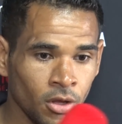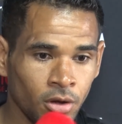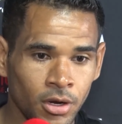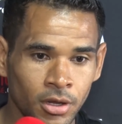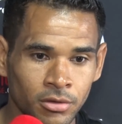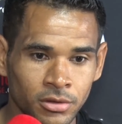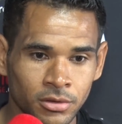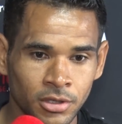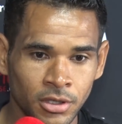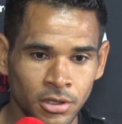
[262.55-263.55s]
Olha,
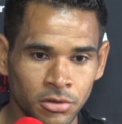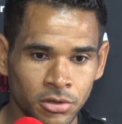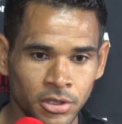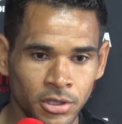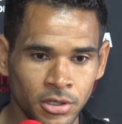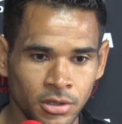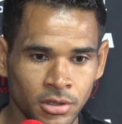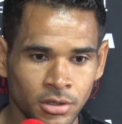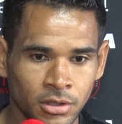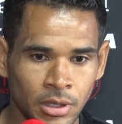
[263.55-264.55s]
treinador que,
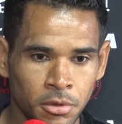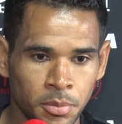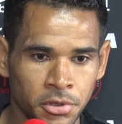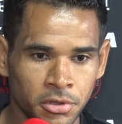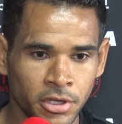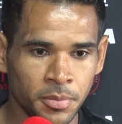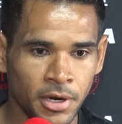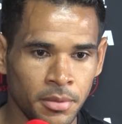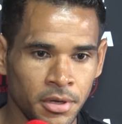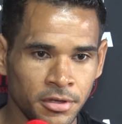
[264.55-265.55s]
na minha opinião, está de
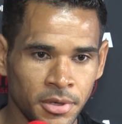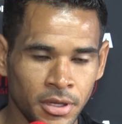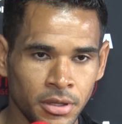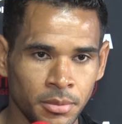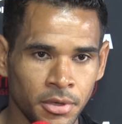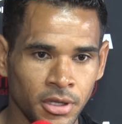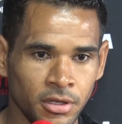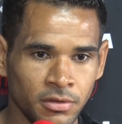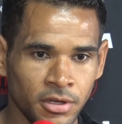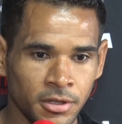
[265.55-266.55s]
parabéns pela semana
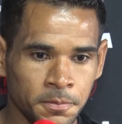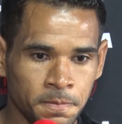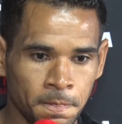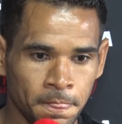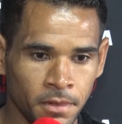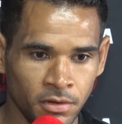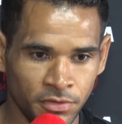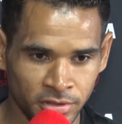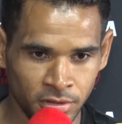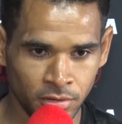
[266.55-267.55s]
que vem que vem
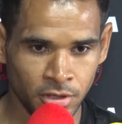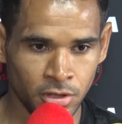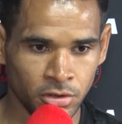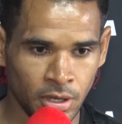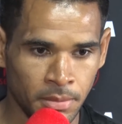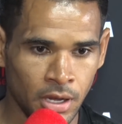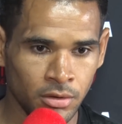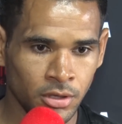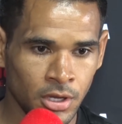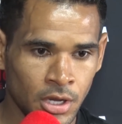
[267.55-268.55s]
fazendo com a gente de
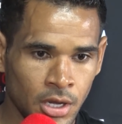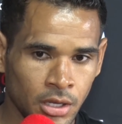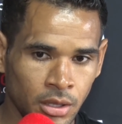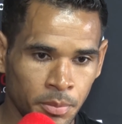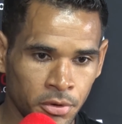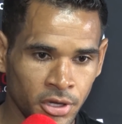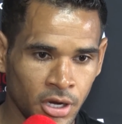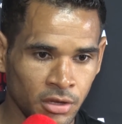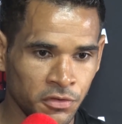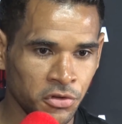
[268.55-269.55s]
trabalho. Depois de
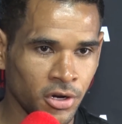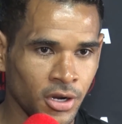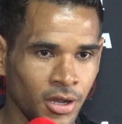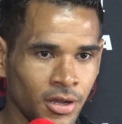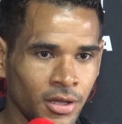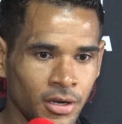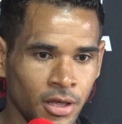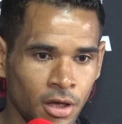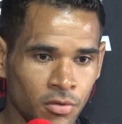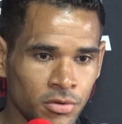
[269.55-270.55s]
cada vitória, ele
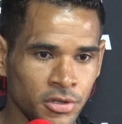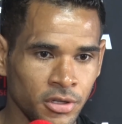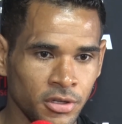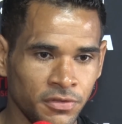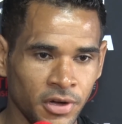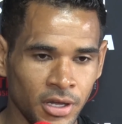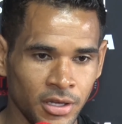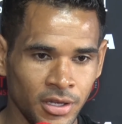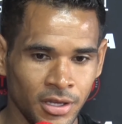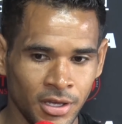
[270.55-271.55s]
reúne e fala
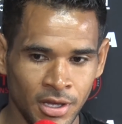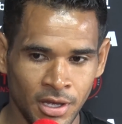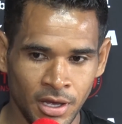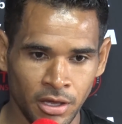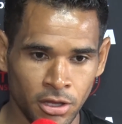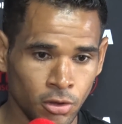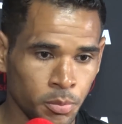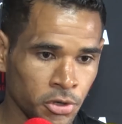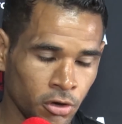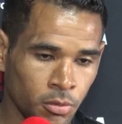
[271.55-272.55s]
que, que a gente não
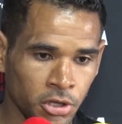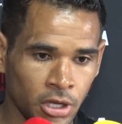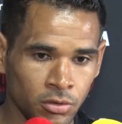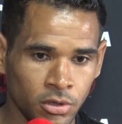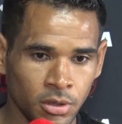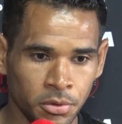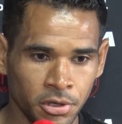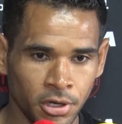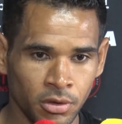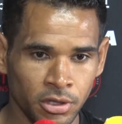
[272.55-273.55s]
pode acomodar nunca,
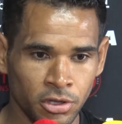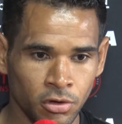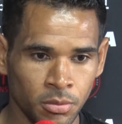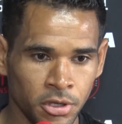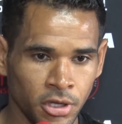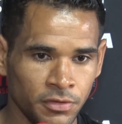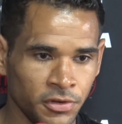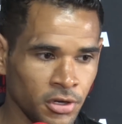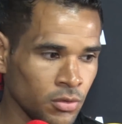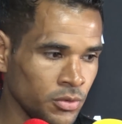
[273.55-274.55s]
porque quando a gente acomoda que
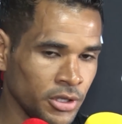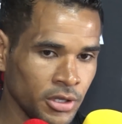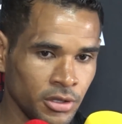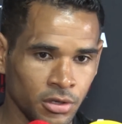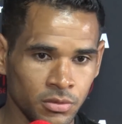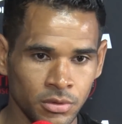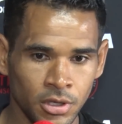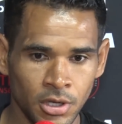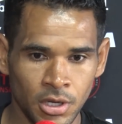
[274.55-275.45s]
fica ruim. Né? Então,